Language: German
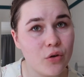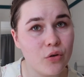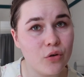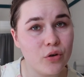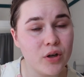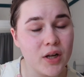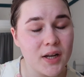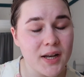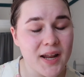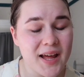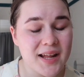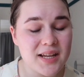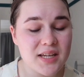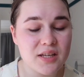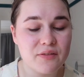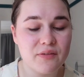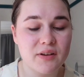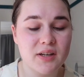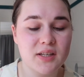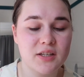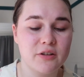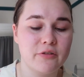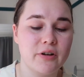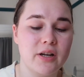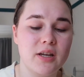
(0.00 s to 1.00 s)
Und dann dachte ich,
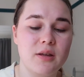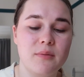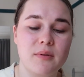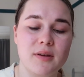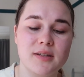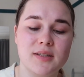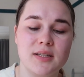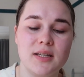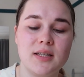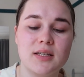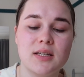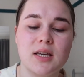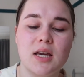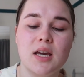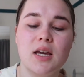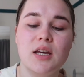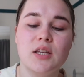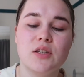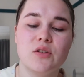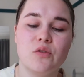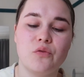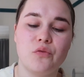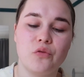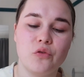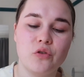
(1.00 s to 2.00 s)
wenn ich Granny-mäßig
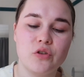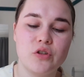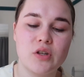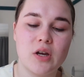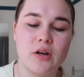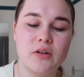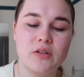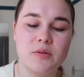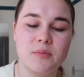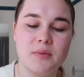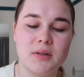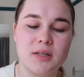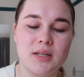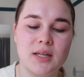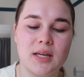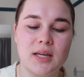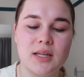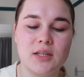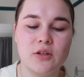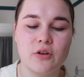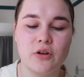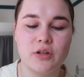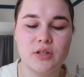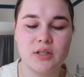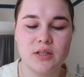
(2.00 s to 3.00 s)
so früh zu Hause bin, gehe
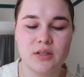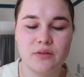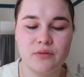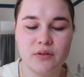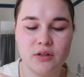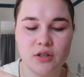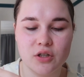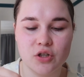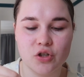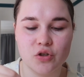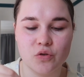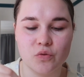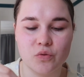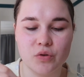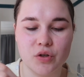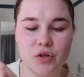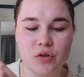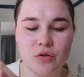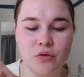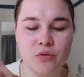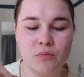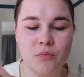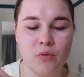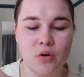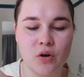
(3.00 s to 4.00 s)
ich heute ins
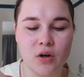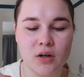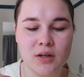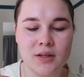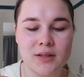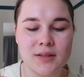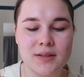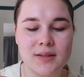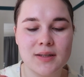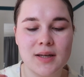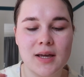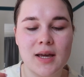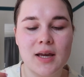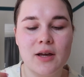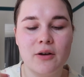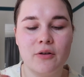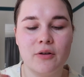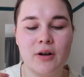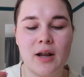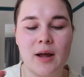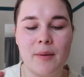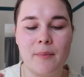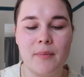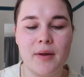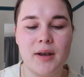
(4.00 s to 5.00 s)
Fitnessstudio morgens
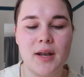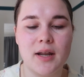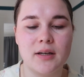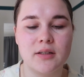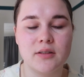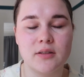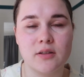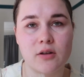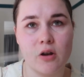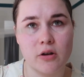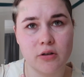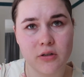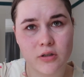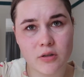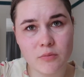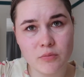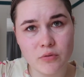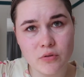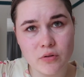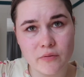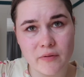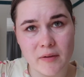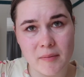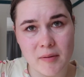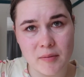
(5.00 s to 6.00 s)
und habe mir dann einen Slot
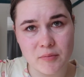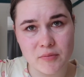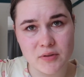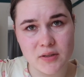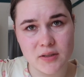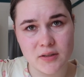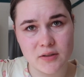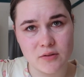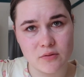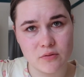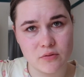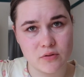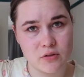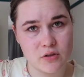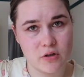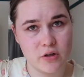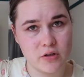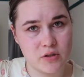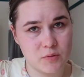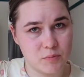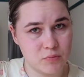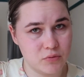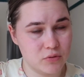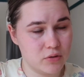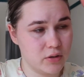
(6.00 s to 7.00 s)
gebucht, weil man muss sich so
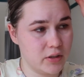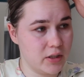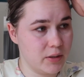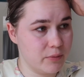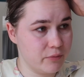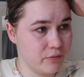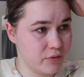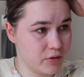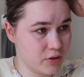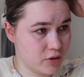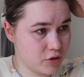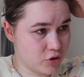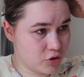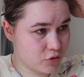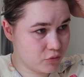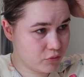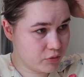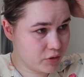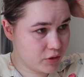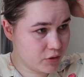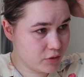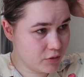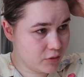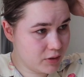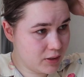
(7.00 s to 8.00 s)
Slots buchen hier im
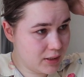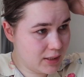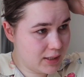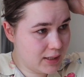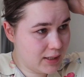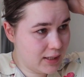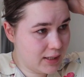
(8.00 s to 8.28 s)
Fitnessstudio.